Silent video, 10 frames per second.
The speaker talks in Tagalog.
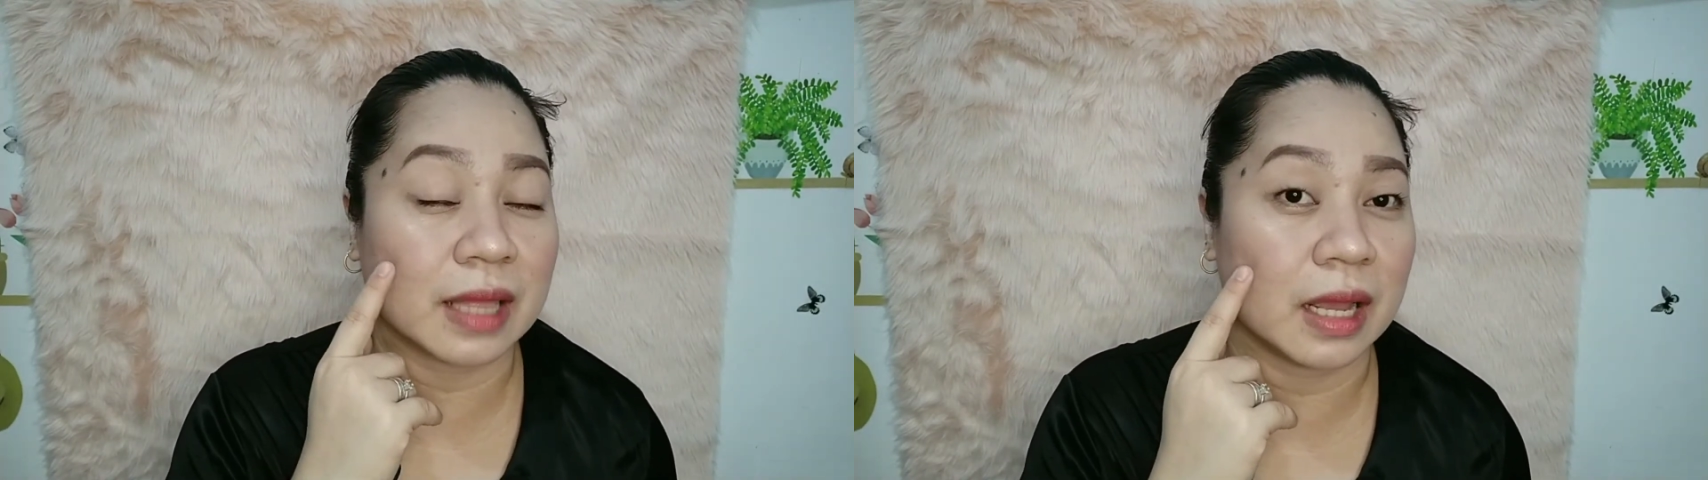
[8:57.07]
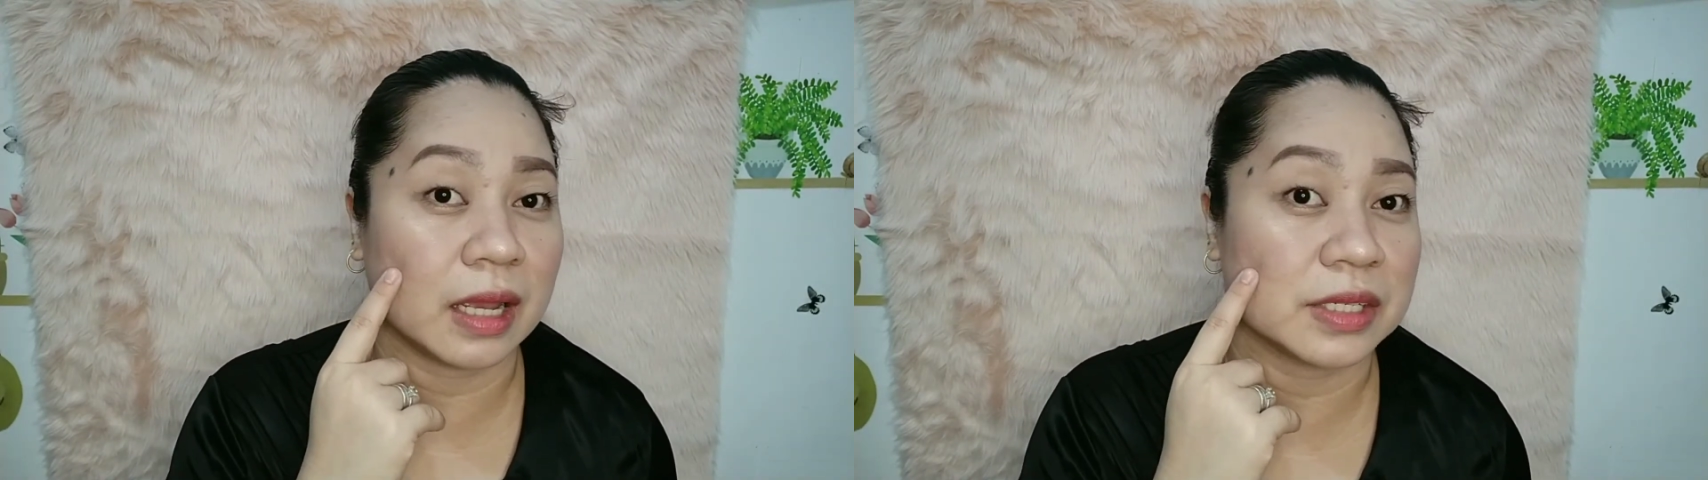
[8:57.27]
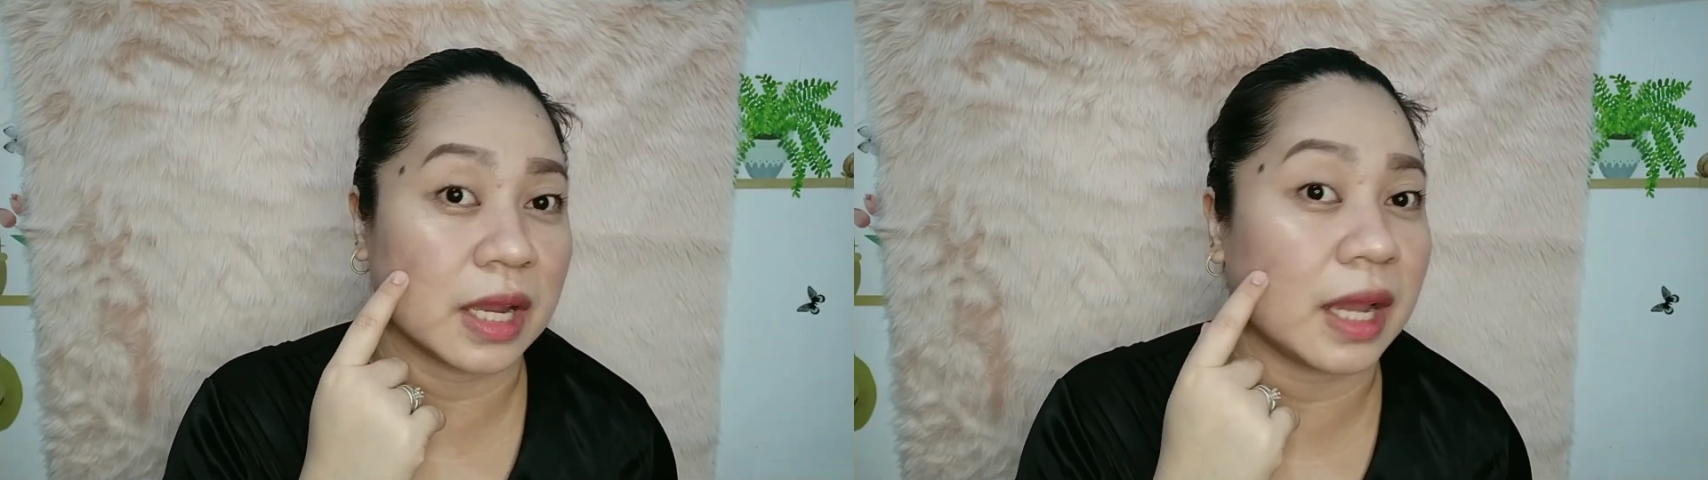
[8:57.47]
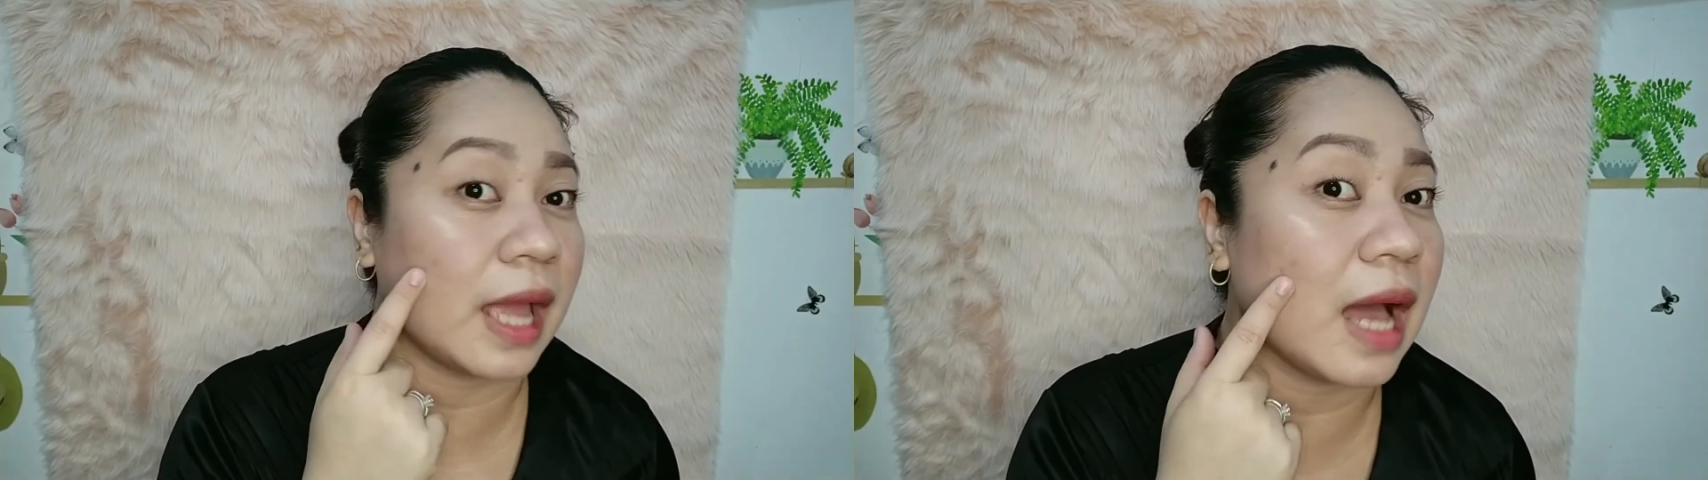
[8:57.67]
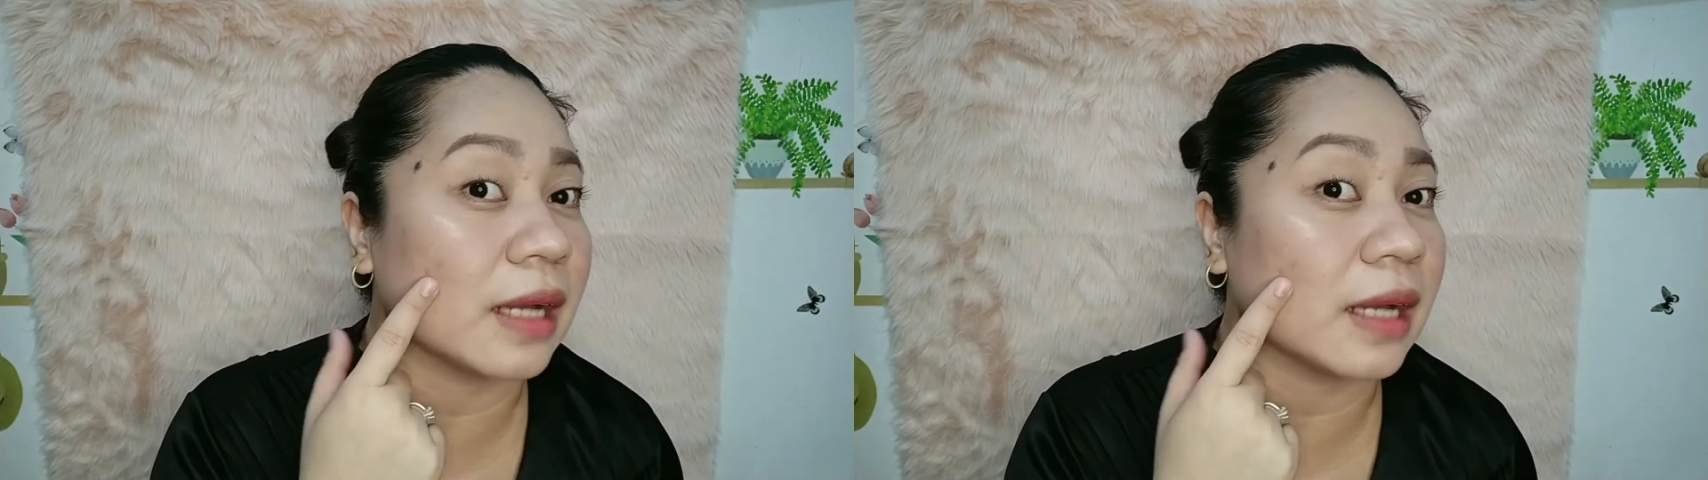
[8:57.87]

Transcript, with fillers: talaga siya kaya